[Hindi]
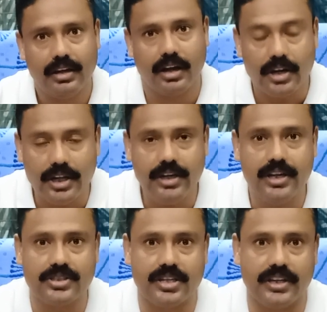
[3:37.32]

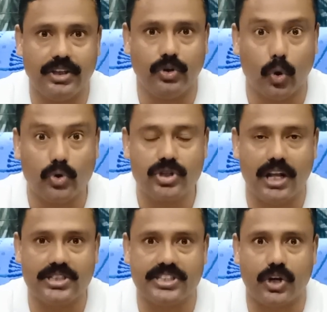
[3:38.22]
कंटिन्यूसली दो
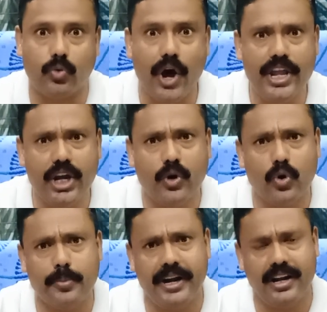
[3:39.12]
साल से कोई
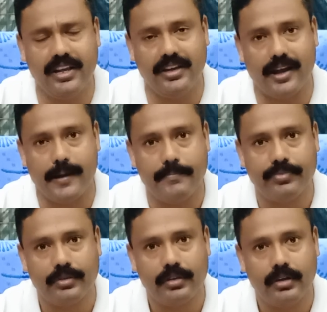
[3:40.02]
रिक्रूटमेंट नहीं है
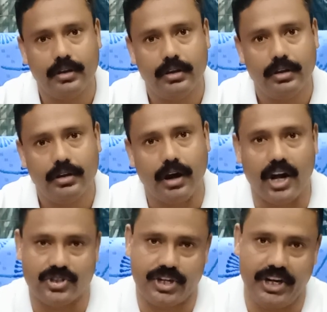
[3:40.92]

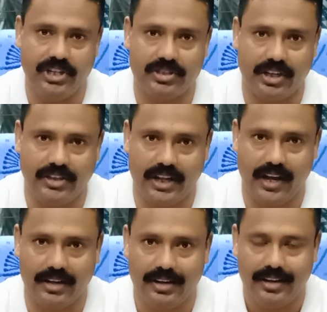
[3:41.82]
आज ट्रेनिंग
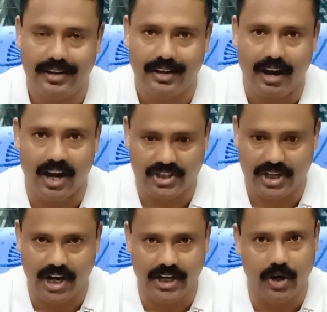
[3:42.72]
सेंटर आज
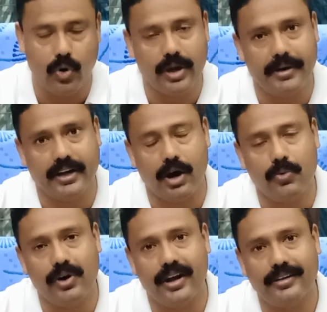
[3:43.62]
खंडर होके बैठा
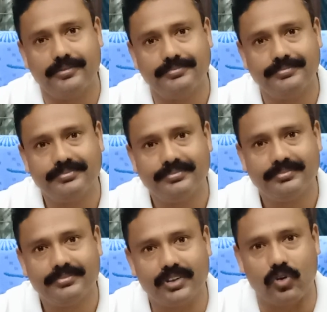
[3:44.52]
हुआ है
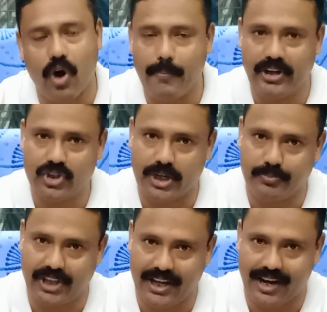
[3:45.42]
गवर्नमेंट सिर्फ
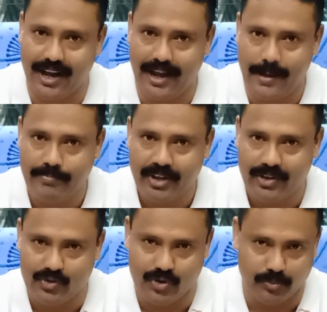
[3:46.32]
देख रहा है
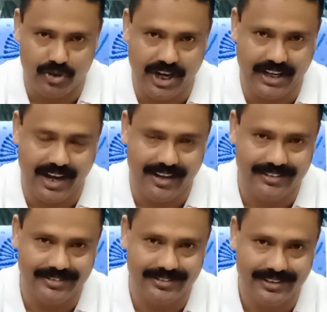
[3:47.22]
जो मुझे क्या
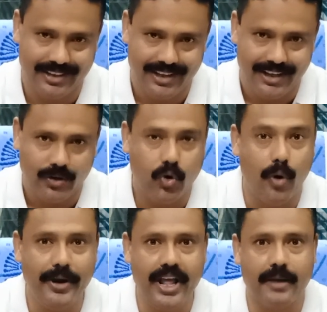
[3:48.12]

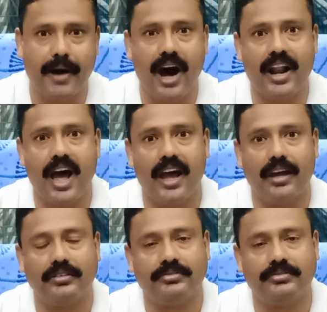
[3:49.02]
कोविड एक बहाना है